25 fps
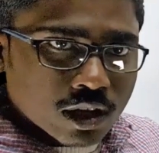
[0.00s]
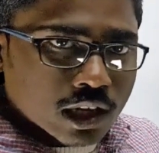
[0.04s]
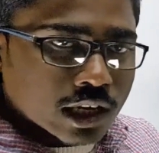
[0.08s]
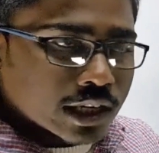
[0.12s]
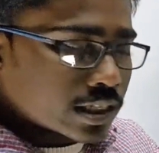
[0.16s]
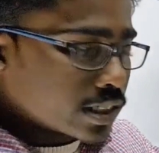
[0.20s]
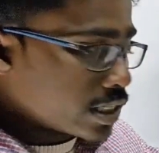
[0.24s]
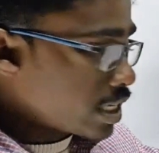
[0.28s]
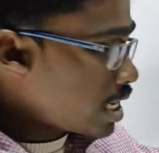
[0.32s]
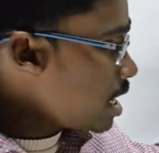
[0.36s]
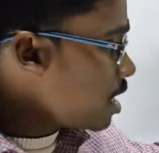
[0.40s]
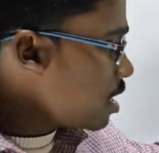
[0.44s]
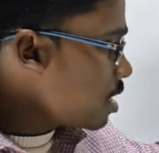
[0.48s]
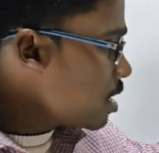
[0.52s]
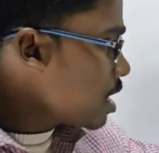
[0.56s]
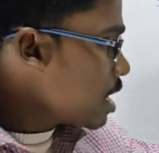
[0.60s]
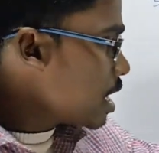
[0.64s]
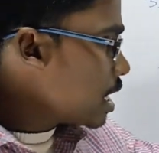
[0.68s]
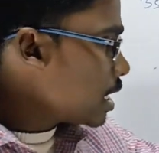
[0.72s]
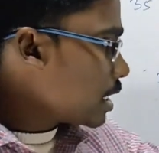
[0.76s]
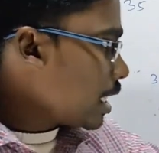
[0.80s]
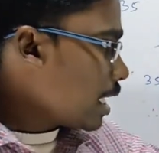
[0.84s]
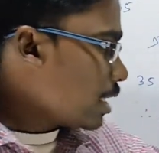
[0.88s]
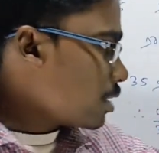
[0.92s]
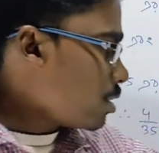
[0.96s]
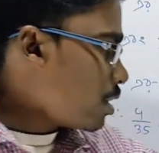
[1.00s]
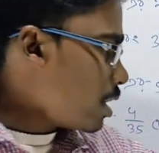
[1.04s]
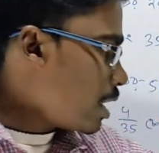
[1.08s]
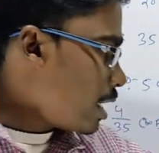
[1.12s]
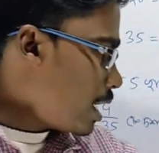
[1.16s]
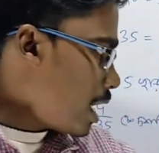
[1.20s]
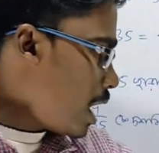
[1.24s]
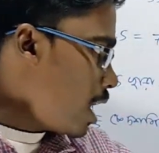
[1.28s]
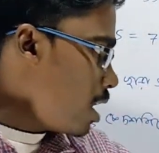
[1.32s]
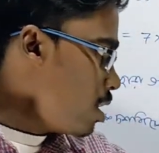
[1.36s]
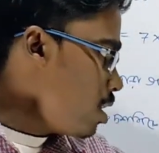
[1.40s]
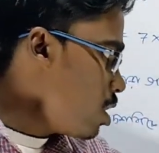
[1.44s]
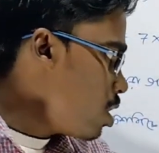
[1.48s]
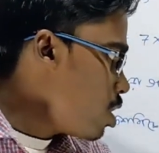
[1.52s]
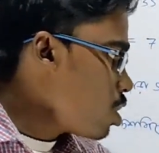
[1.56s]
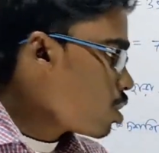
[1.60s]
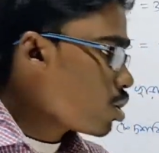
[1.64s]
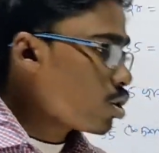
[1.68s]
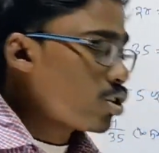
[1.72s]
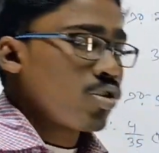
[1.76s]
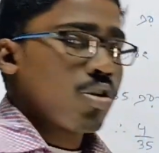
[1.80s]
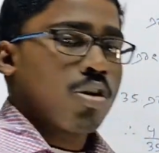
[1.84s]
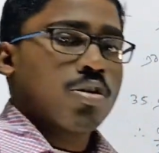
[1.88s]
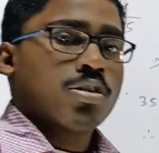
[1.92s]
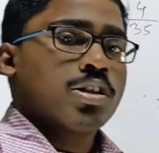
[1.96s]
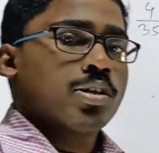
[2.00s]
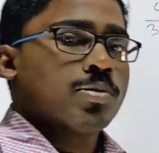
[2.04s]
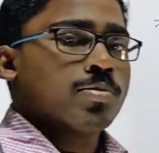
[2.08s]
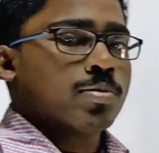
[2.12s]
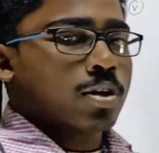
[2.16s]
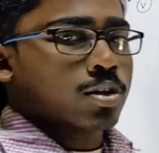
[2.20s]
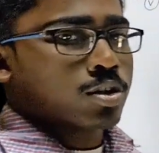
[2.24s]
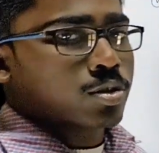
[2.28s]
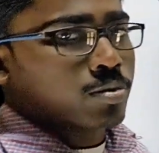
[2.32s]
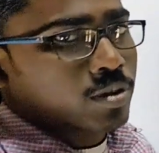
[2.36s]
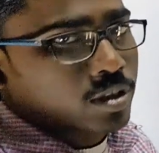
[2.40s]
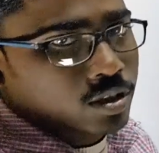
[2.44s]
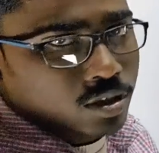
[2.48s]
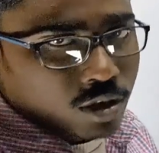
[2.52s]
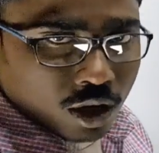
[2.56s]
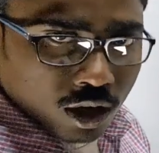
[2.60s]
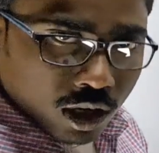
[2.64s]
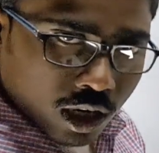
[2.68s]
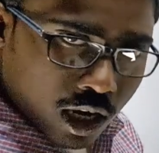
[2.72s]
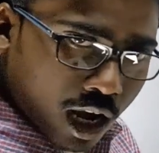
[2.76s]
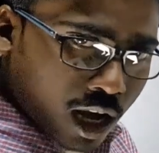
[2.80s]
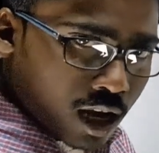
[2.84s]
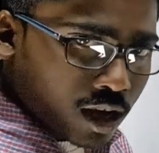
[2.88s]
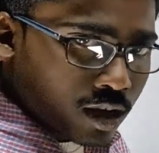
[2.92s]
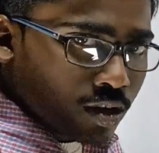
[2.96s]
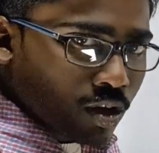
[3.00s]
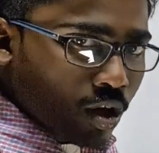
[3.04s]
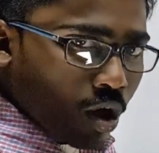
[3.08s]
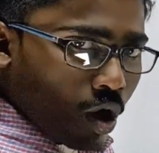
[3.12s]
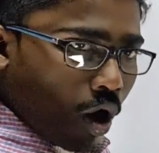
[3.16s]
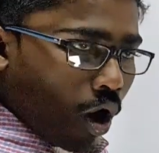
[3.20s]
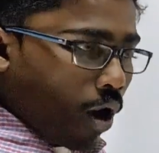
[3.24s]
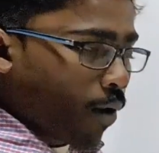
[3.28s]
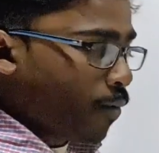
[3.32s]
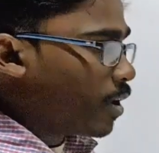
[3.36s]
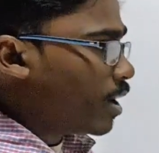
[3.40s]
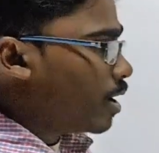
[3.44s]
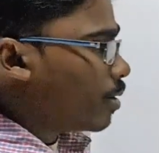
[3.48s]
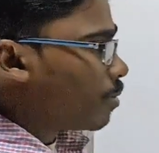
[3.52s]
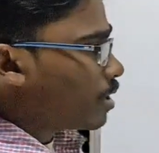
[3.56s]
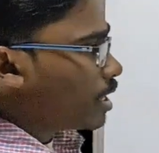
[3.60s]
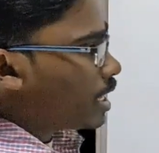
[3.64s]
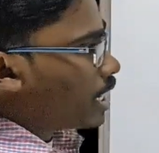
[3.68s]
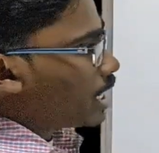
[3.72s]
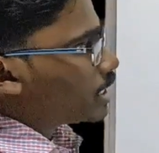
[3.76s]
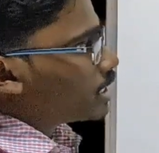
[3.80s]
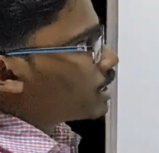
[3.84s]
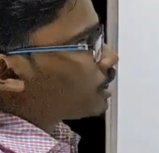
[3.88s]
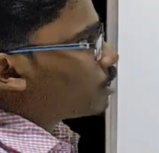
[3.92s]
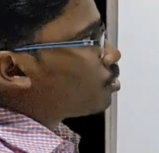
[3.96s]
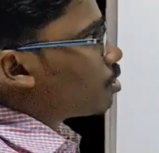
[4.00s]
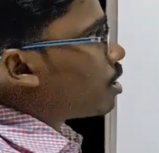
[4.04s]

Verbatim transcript: চলে এসছে তার জন্য এটা সসীম দশমিক সংখ্যা হবে না বোঝা গেছে